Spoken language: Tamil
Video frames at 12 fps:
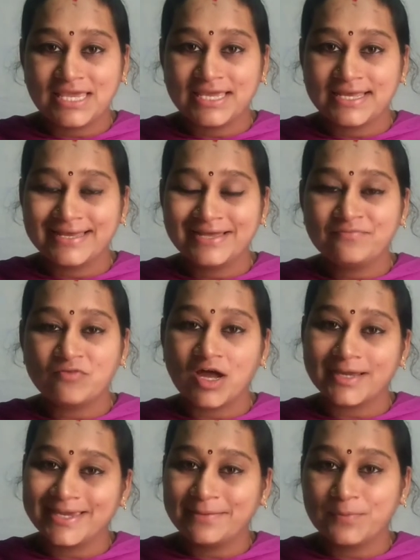செய்யுங்க
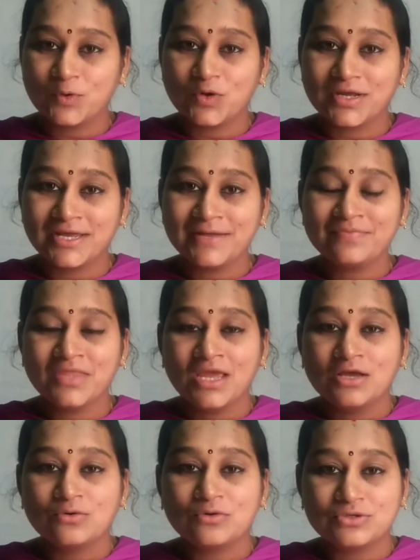வாக்கிங் போங்க
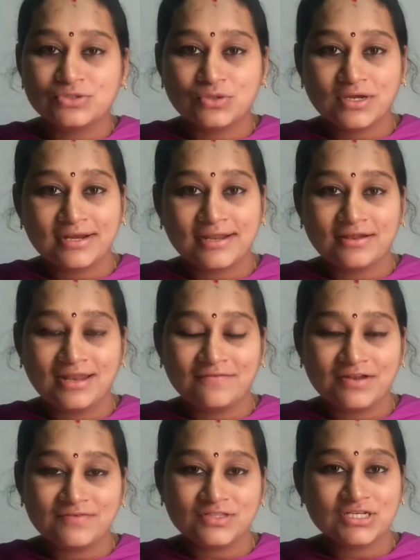உங்கள் சுகர்
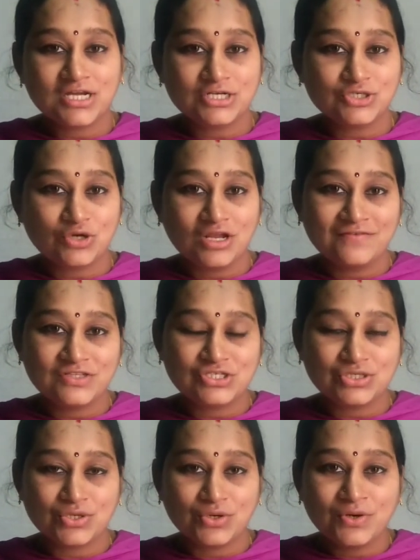லெவல் வந்து கண்ட்ரோலாக
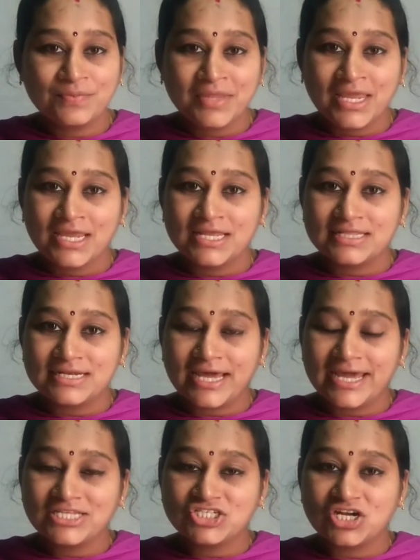வச்சுருக்கோம் இந்த
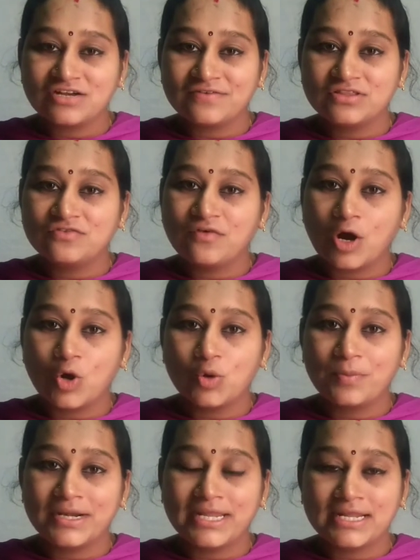டயட் சார்ட் வந்து
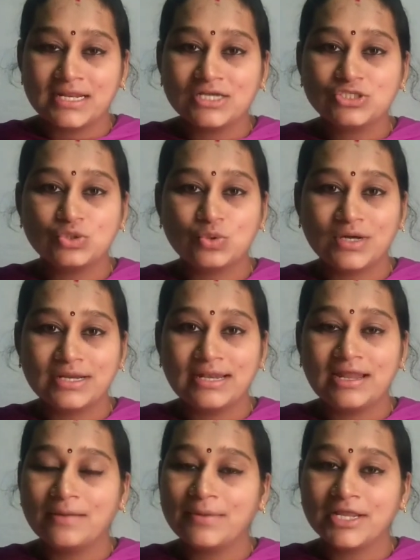ஃபாலோ பண்ணிங்கன்னா சுகர்
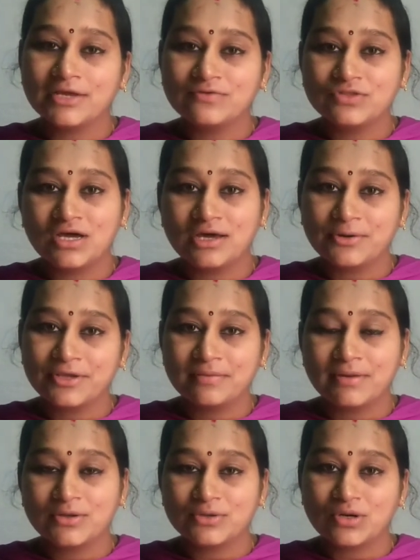இல்லாமல் நீங்கள் வந்து
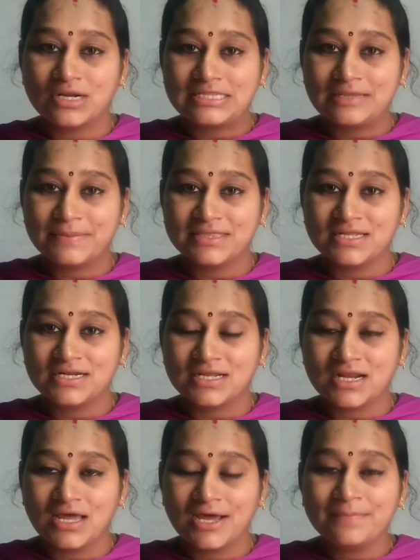ஆரோக்கியமான ஒரு குழந்தைய
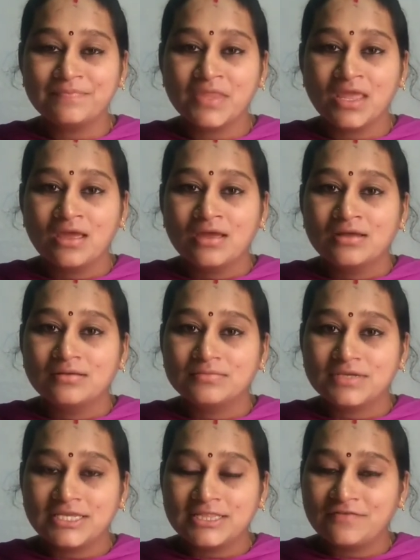பெற்றெடுக்கலாம்
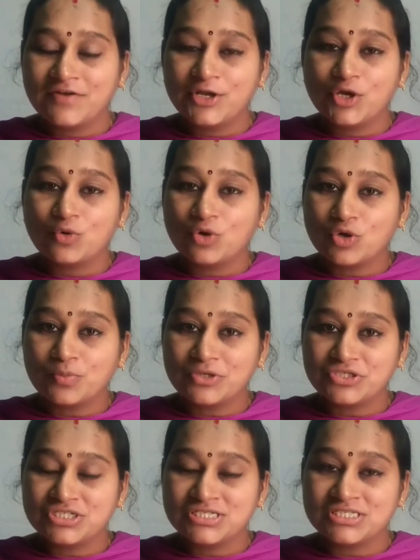இந்த வீடியோ உங்களுக்கு
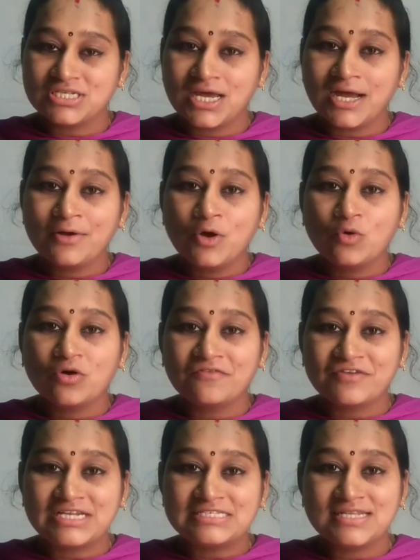பிடிச்சிருந்துச்சின்னா
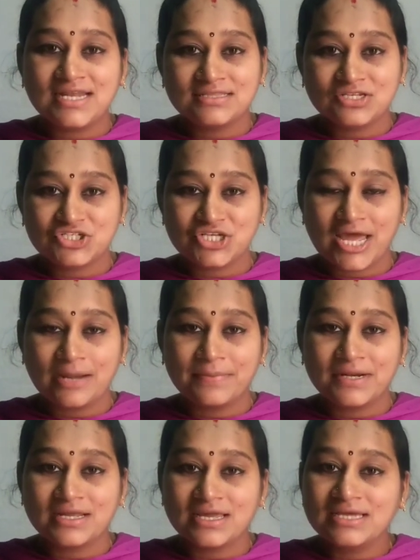உங்கள் ஃப்ரெண்ட்ஸ் எல்லாத்துக்கும் ஷேர்
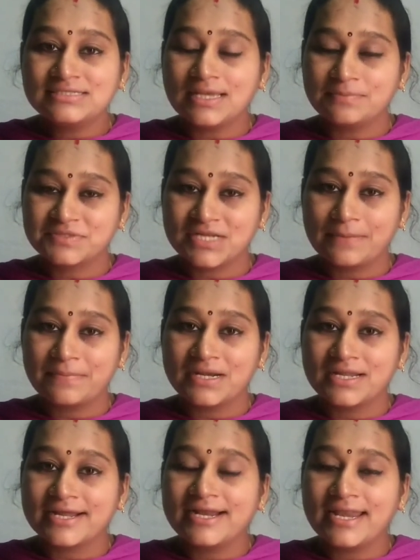பண்ணுங்கள் சப்ஸ்கிரைப்
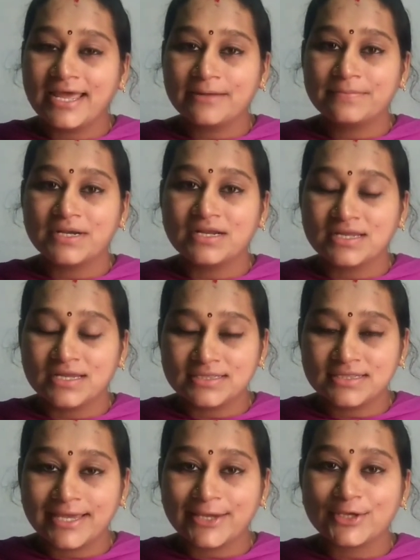பண்ணுங்கள் லைக் பண்ணுங்கள்
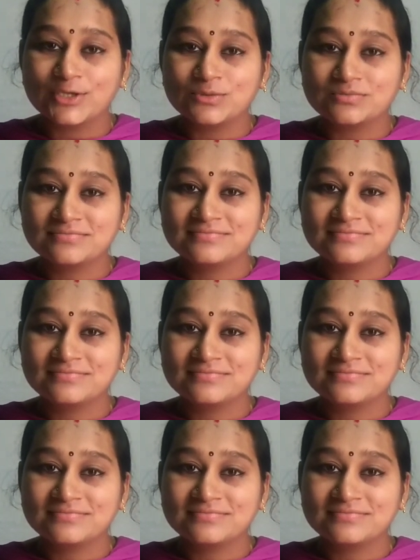தேங்க்யூ